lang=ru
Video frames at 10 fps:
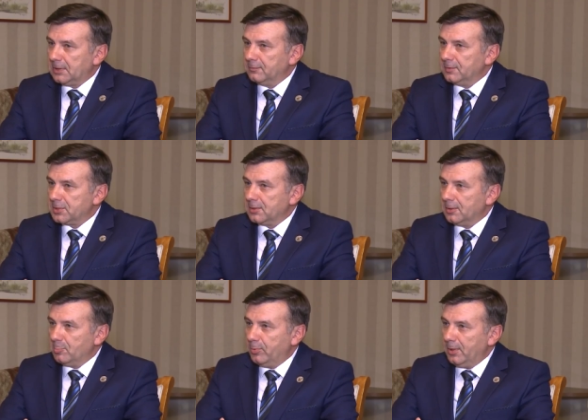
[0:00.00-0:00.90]
в нашей
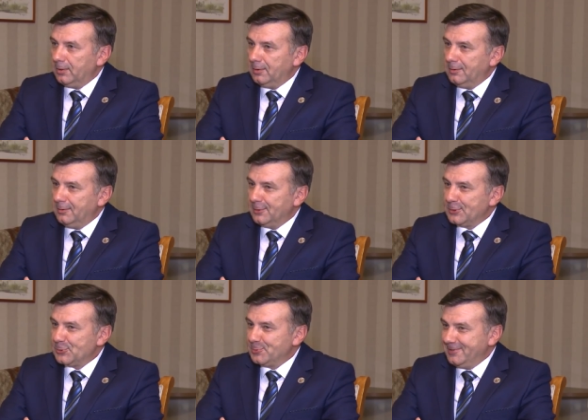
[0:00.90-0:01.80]
компании не
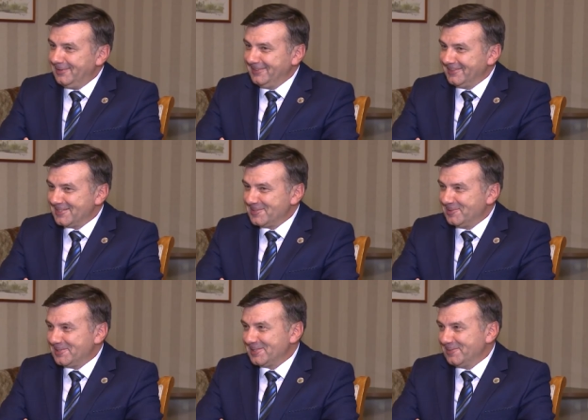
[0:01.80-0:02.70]
осудительно
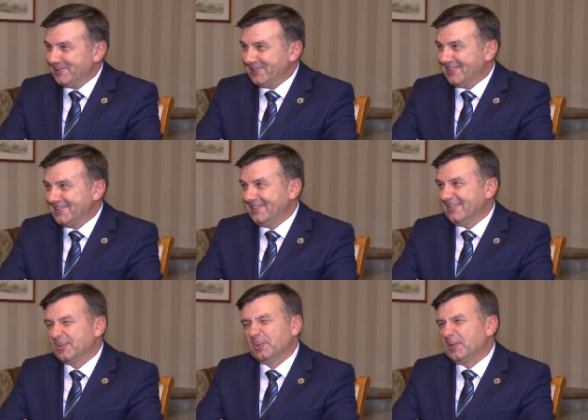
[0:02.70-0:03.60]
называть цифры, хотя
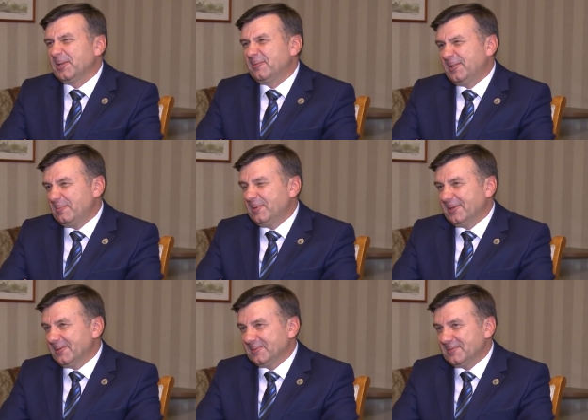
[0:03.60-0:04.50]
я долгое
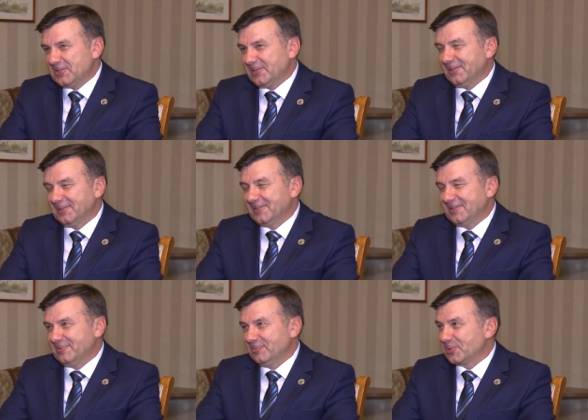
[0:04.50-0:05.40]
время считал
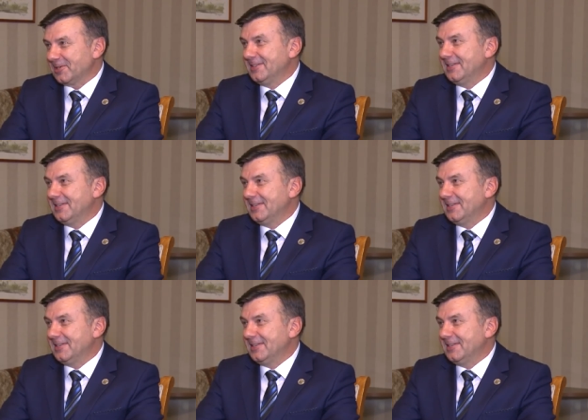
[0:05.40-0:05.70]
это немножко